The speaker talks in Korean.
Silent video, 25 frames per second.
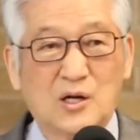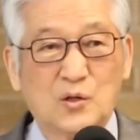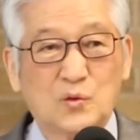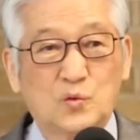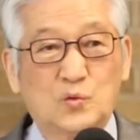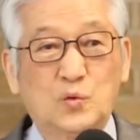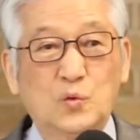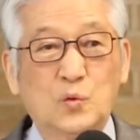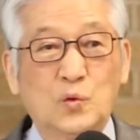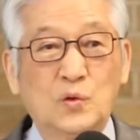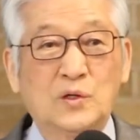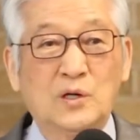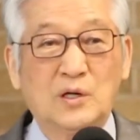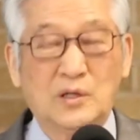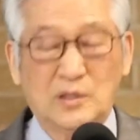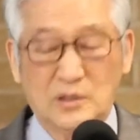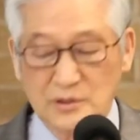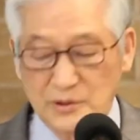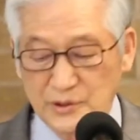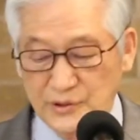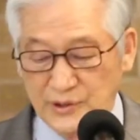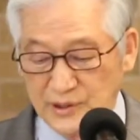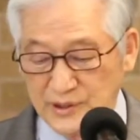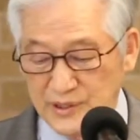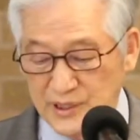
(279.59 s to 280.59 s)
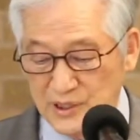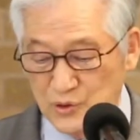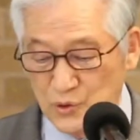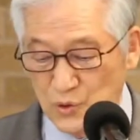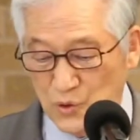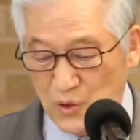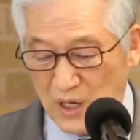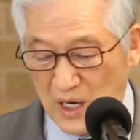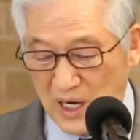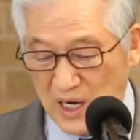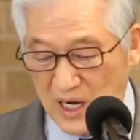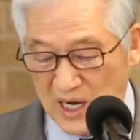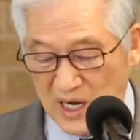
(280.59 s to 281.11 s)
구원을
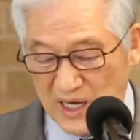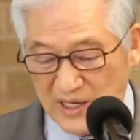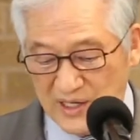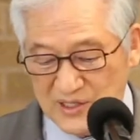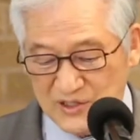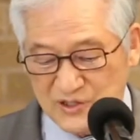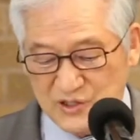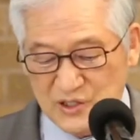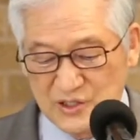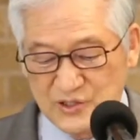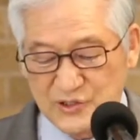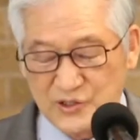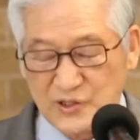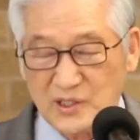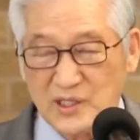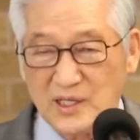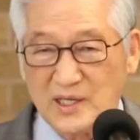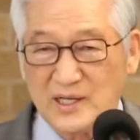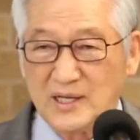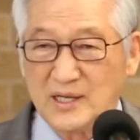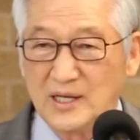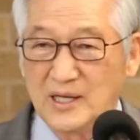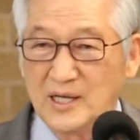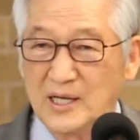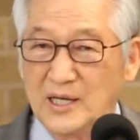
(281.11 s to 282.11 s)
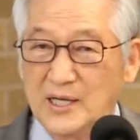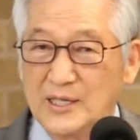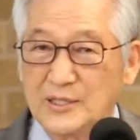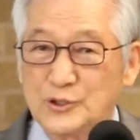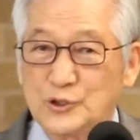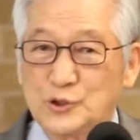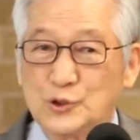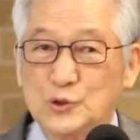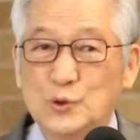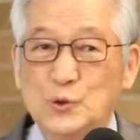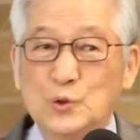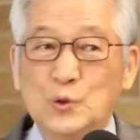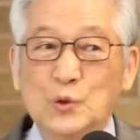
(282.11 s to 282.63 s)
얻으리까 했을 적에
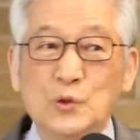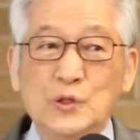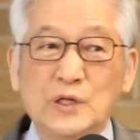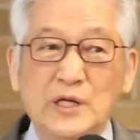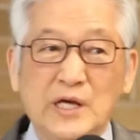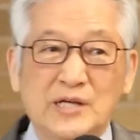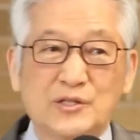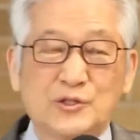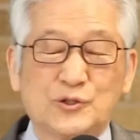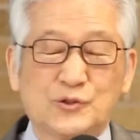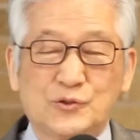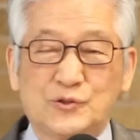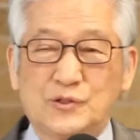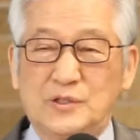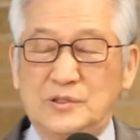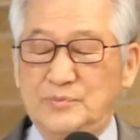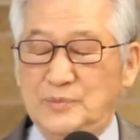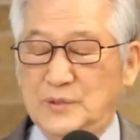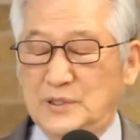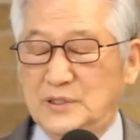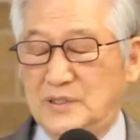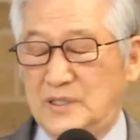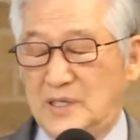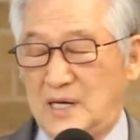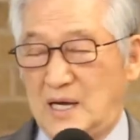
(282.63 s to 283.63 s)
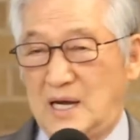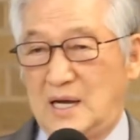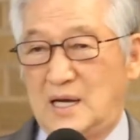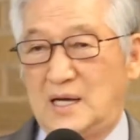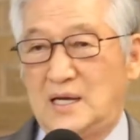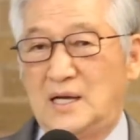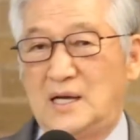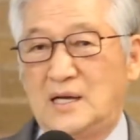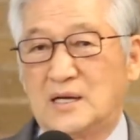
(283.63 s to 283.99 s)
주 예수를 믿어라.